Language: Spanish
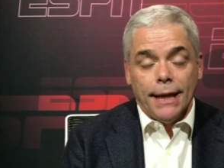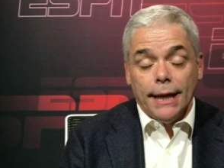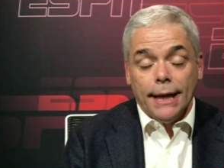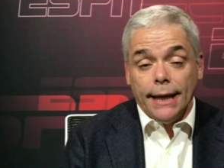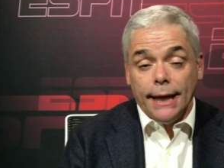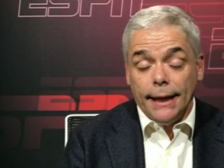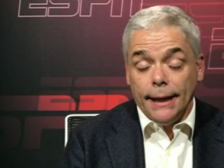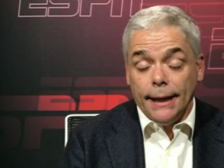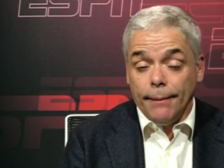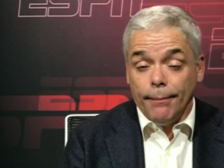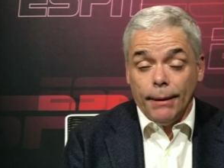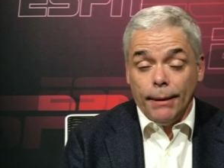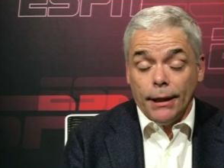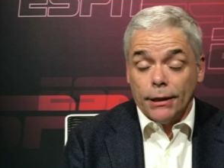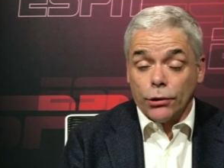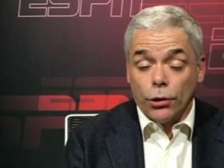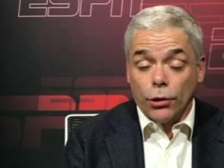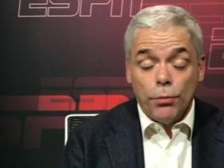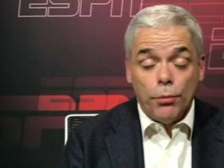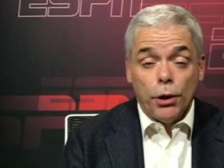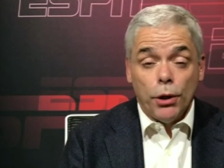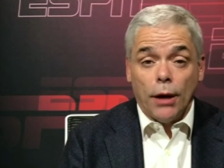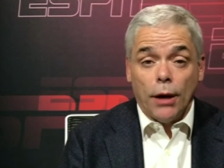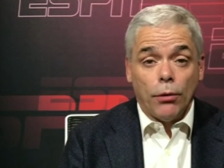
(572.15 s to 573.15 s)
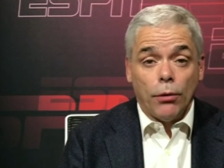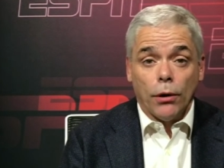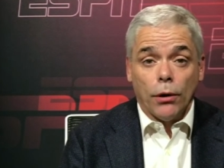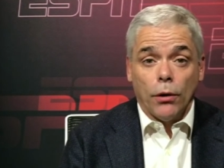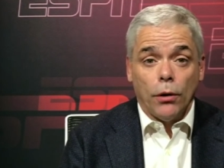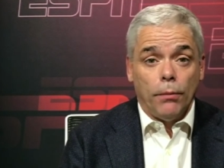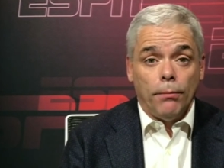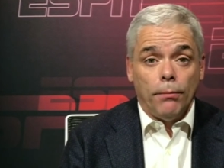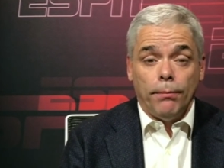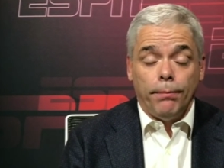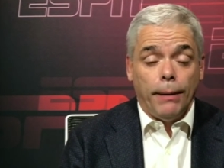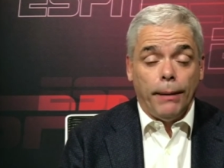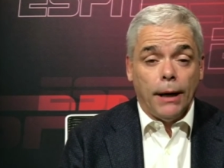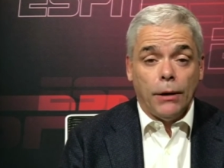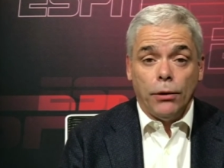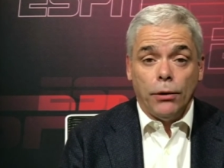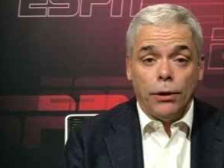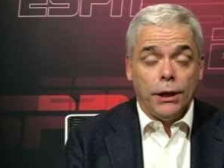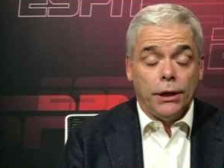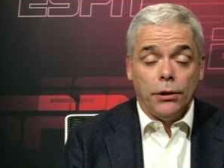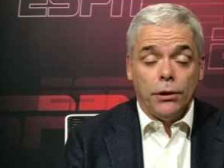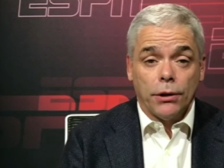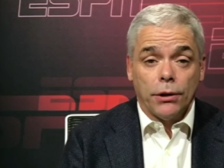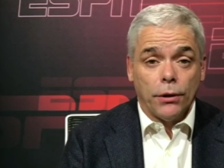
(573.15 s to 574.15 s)
Eh, estoy muy de acuerdo con Paco
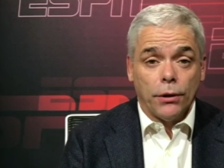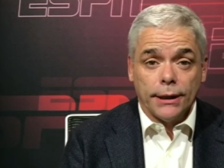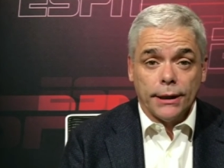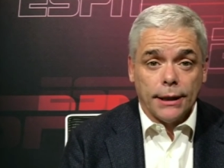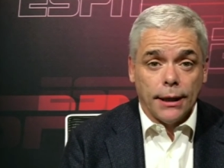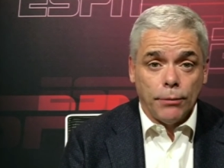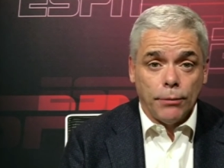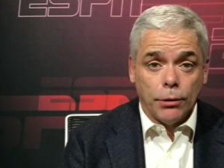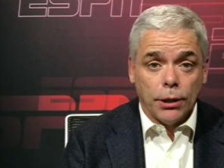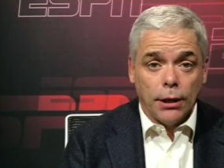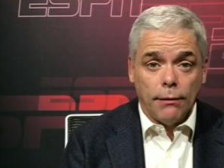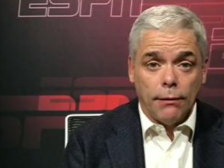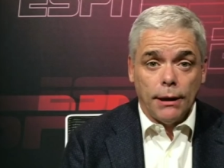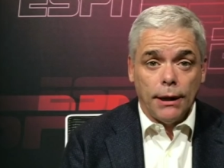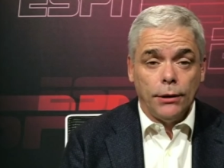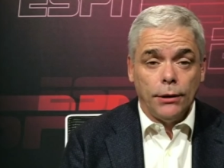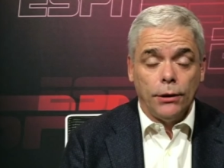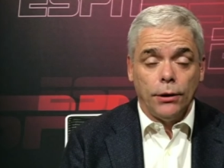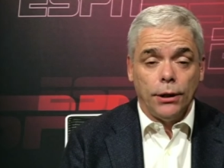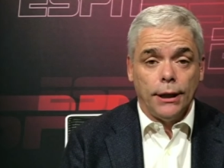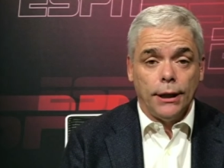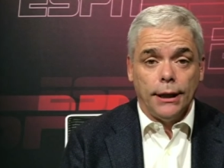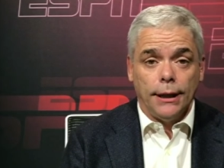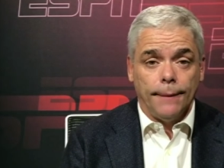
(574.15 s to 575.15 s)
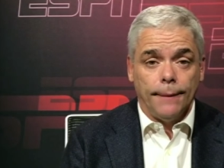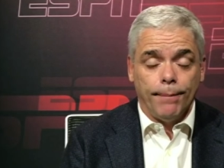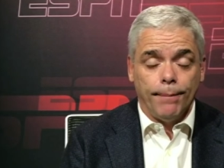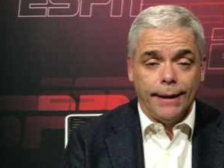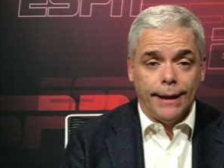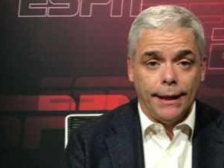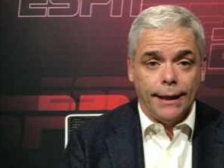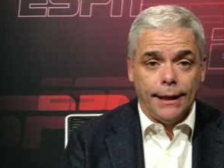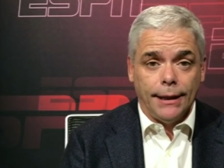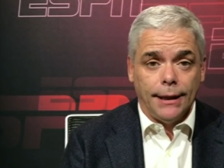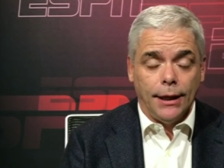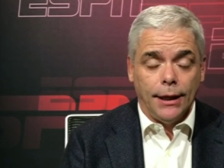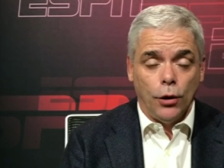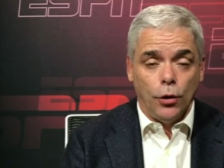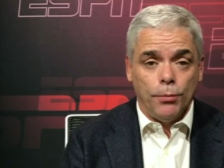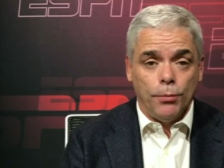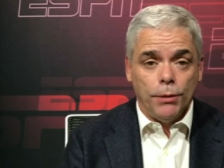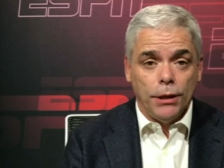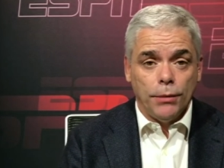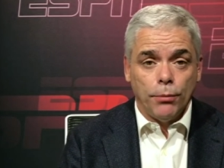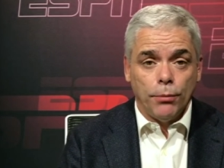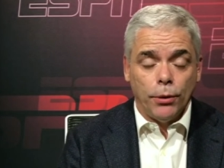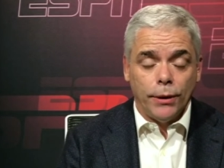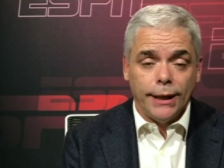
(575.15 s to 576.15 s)
y yo creo que estamos hablando de, lo
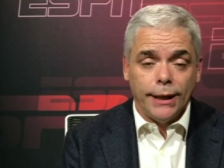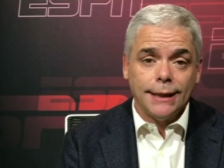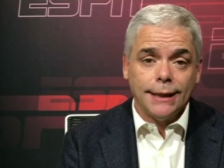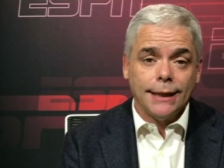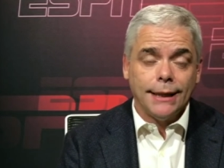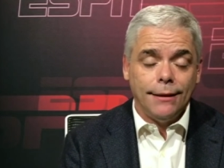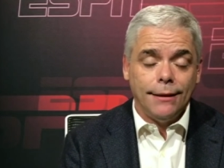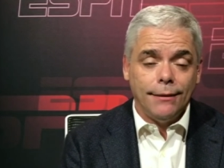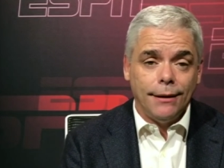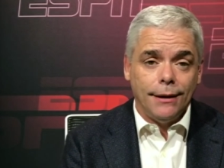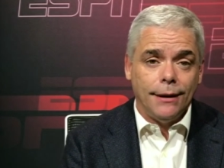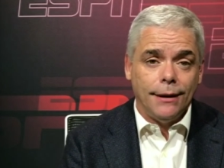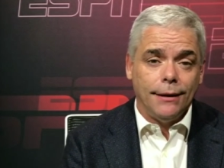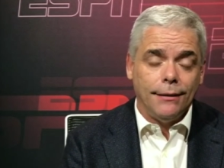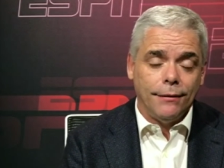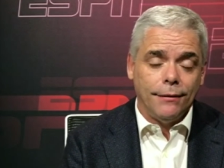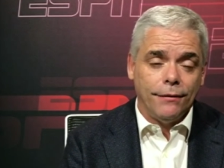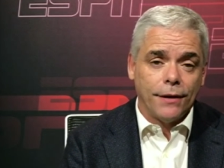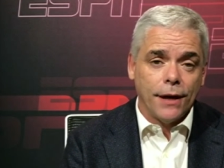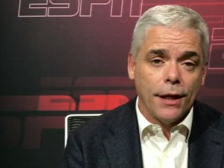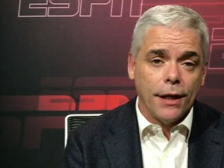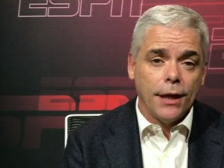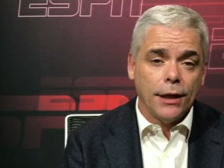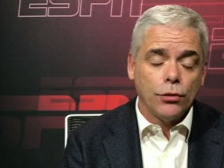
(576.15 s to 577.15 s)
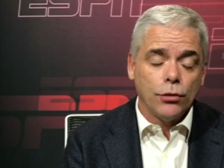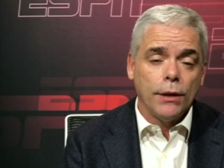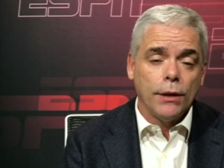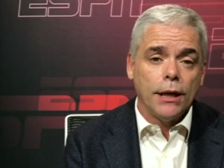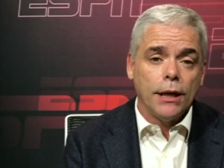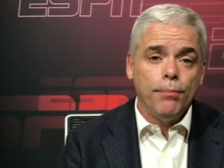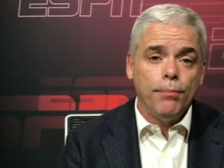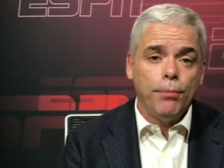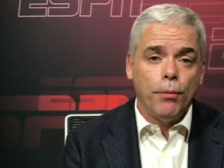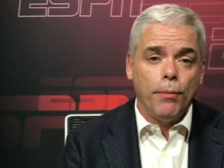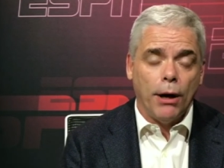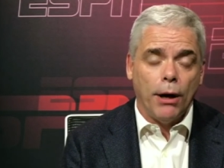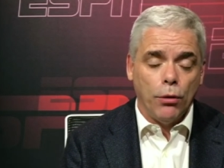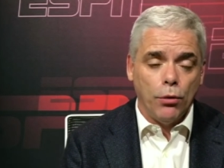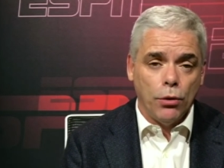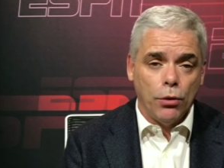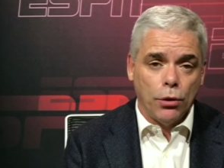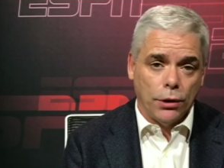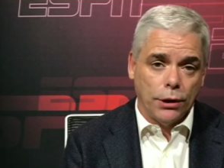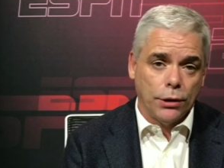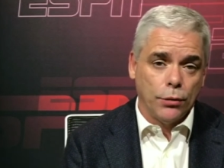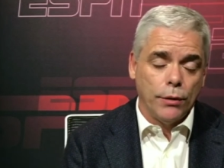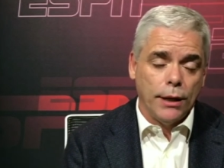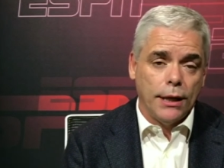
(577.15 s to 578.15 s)
mismo. Es que eh, Francia es un equipo
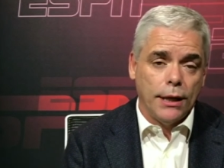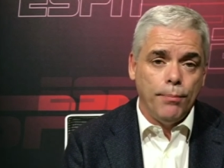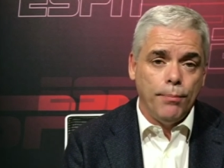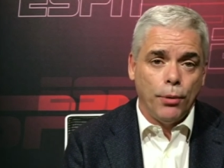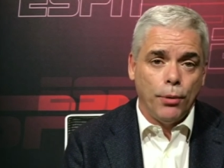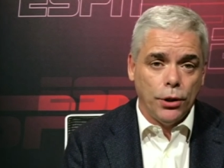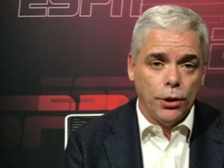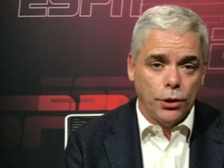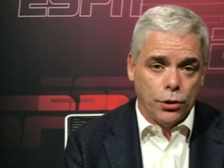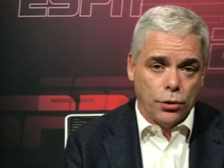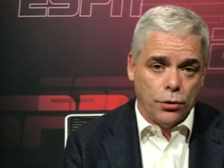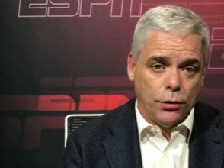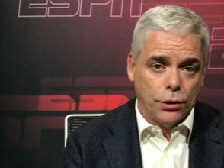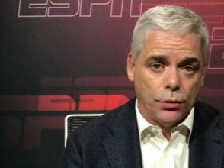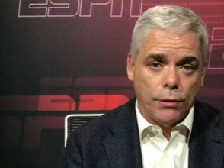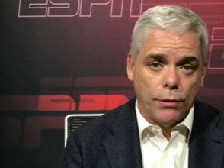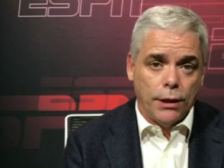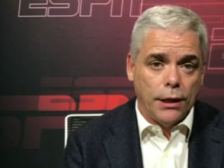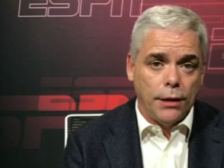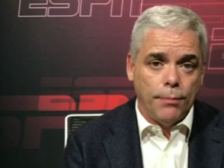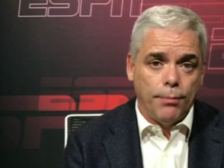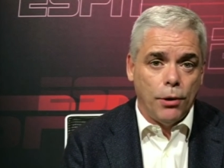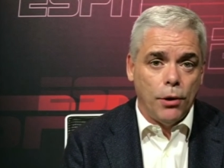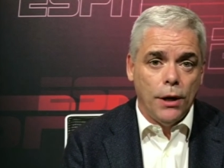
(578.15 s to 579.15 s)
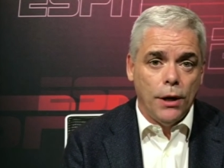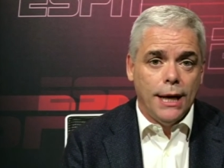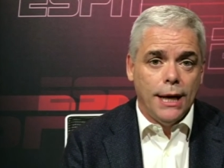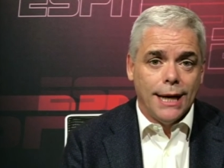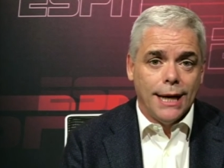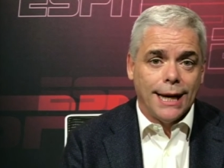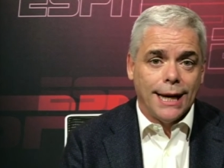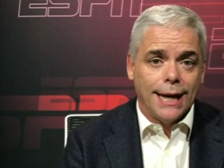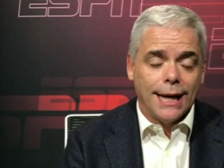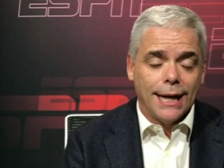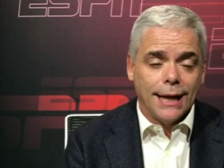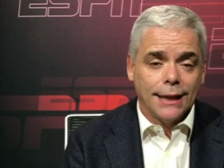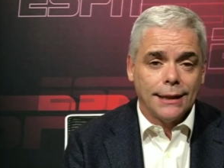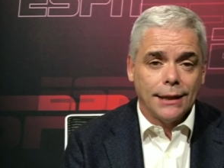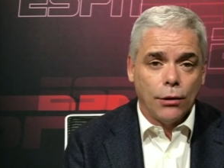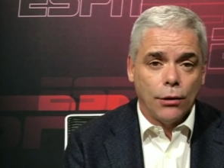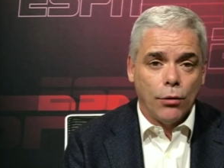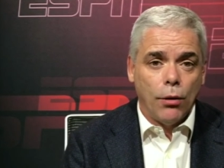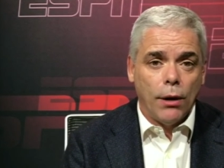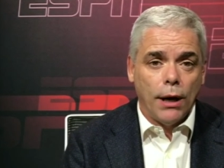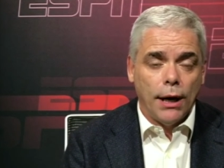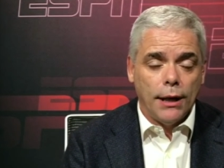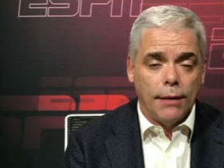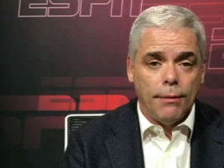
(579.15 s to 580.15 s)
maduro, es un equipo hecho, es un equipo que casi
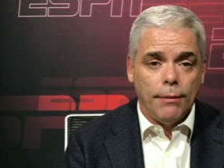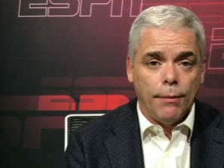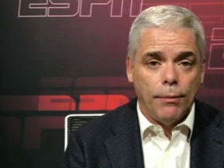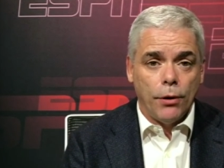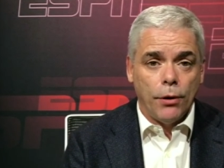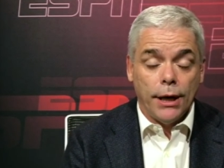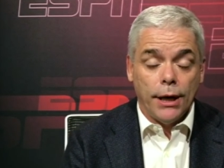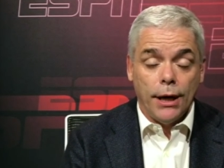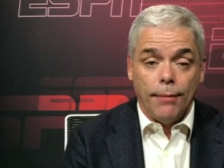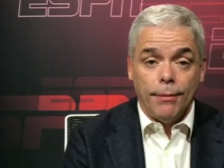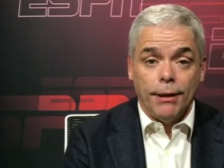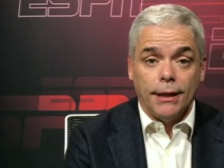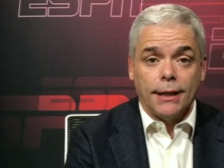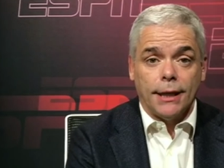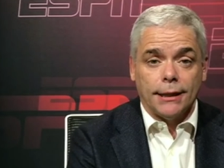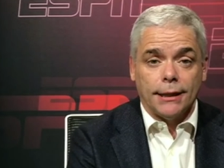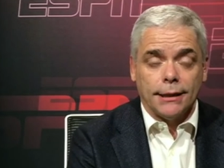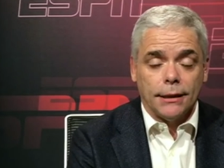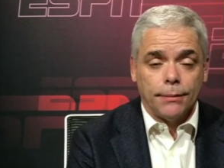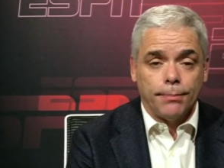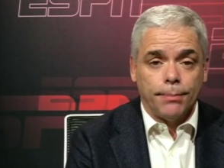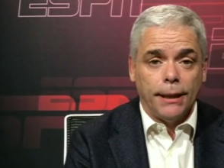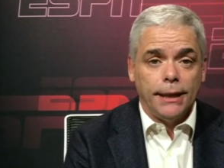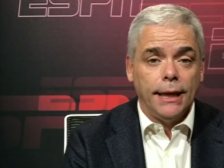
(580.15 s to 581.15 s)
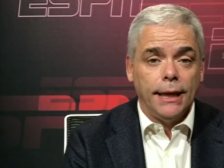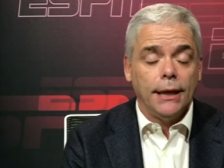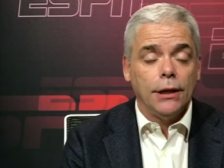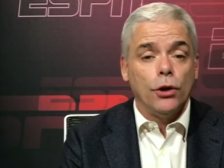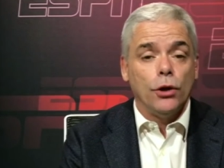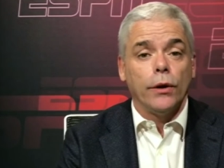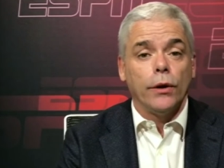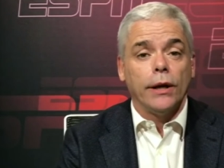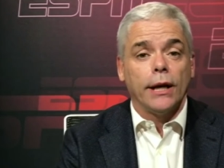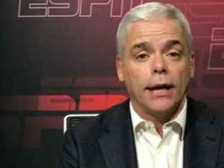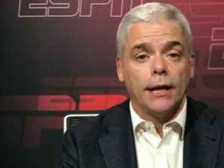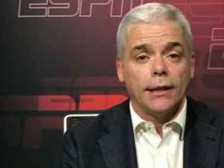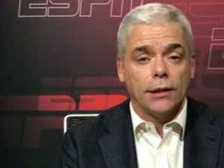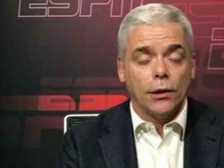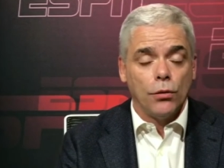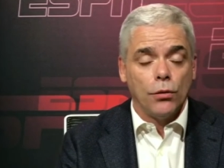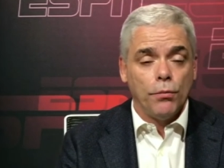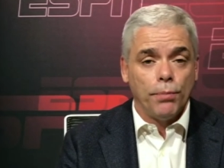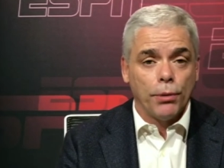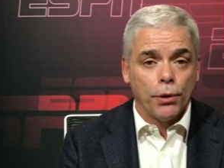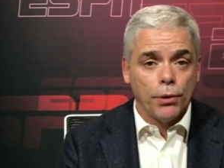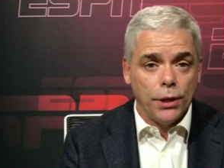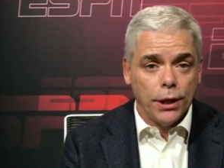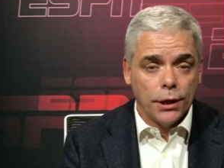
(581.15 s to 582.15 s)
juega de memoria, mientras que España no deja de ser
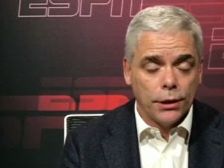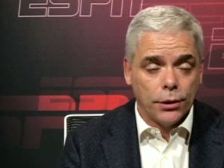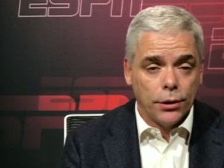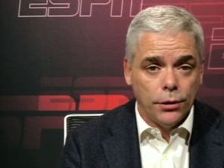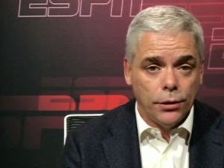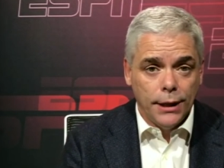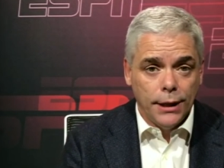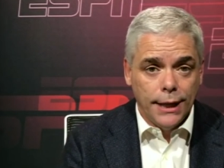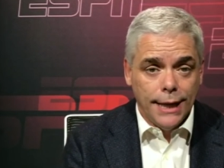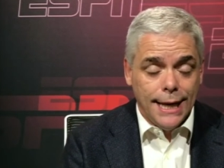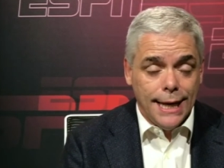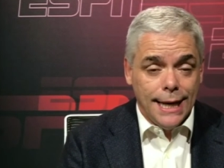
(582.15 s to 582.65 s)
un proyecto.